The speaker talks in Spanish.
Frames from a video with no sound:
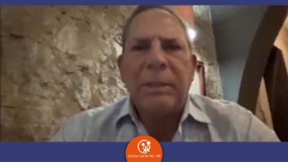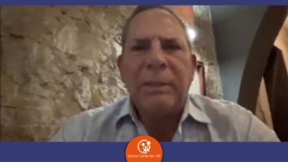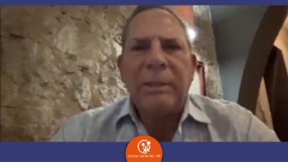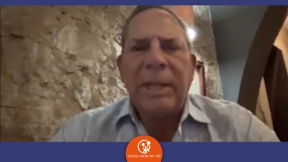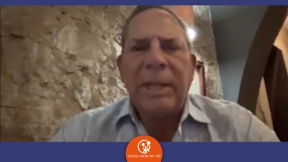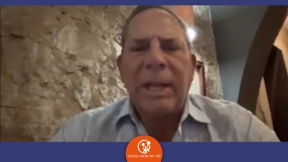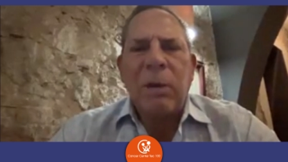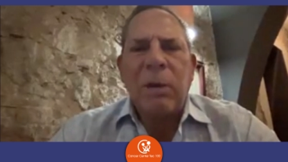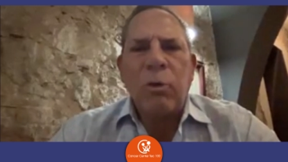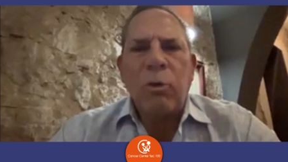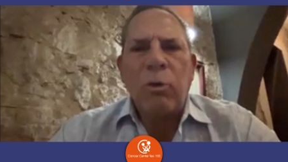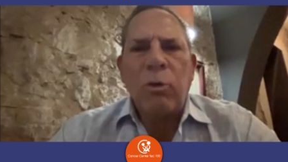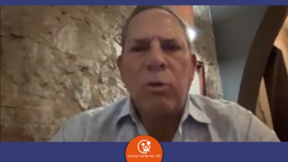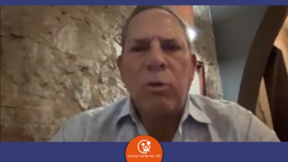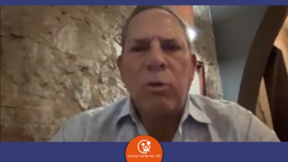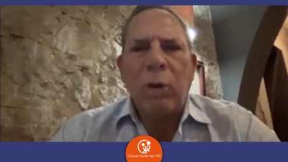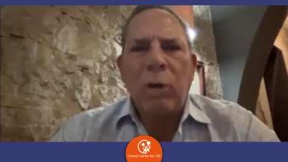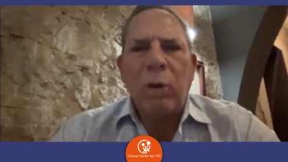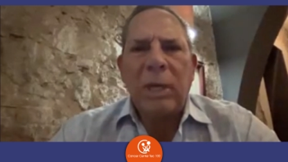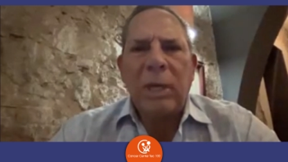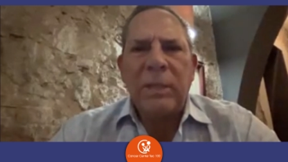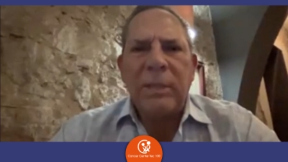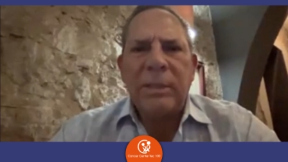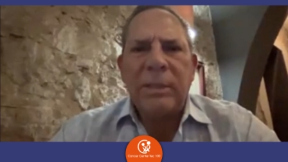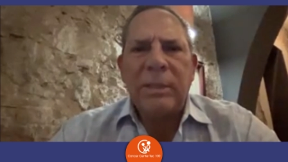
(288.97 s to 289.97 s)
de la
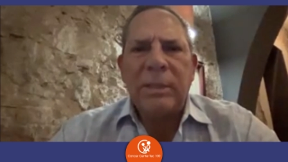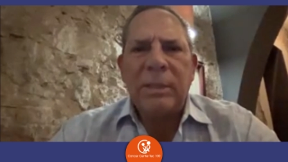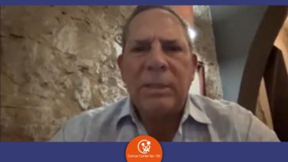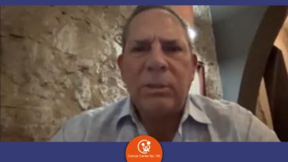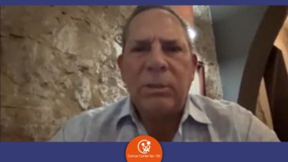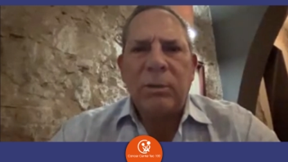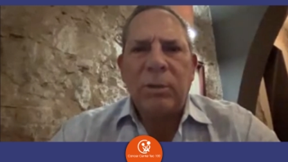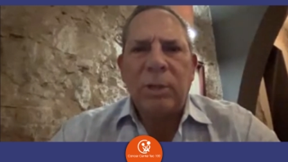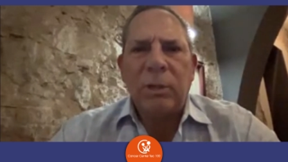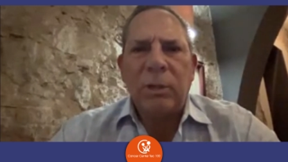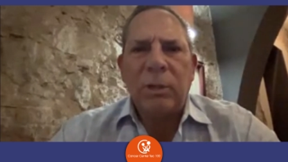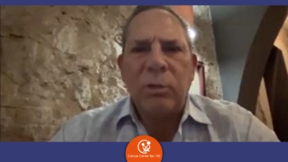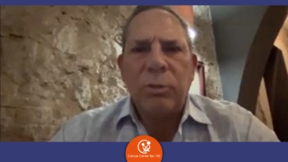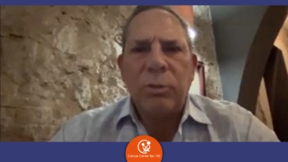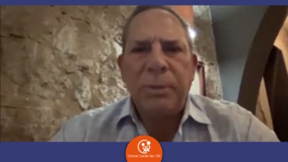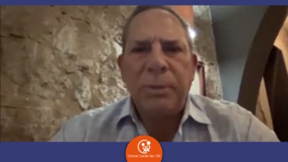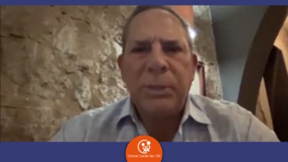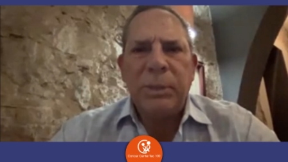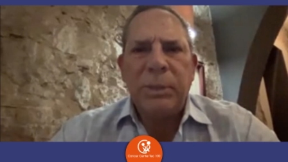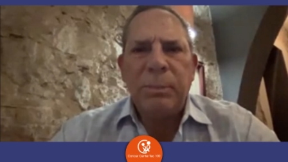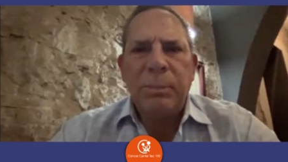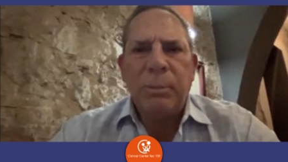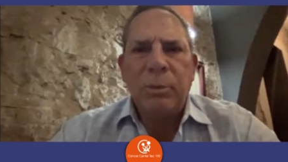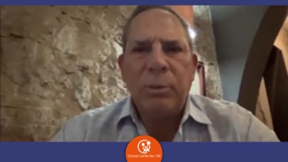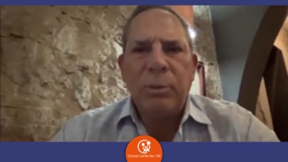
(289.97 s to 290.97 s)
localización de los
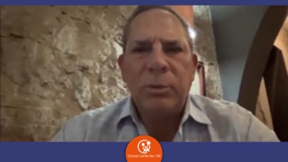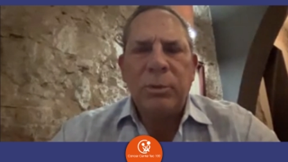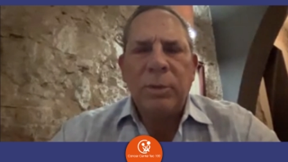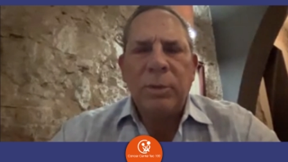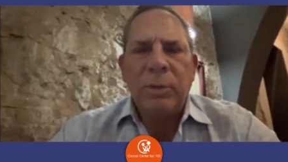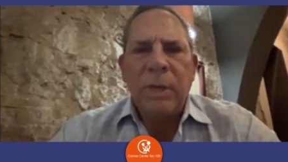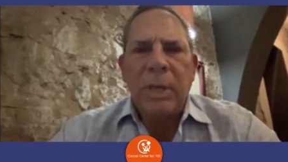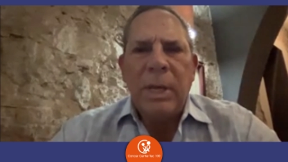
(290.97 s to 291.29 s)
mismos.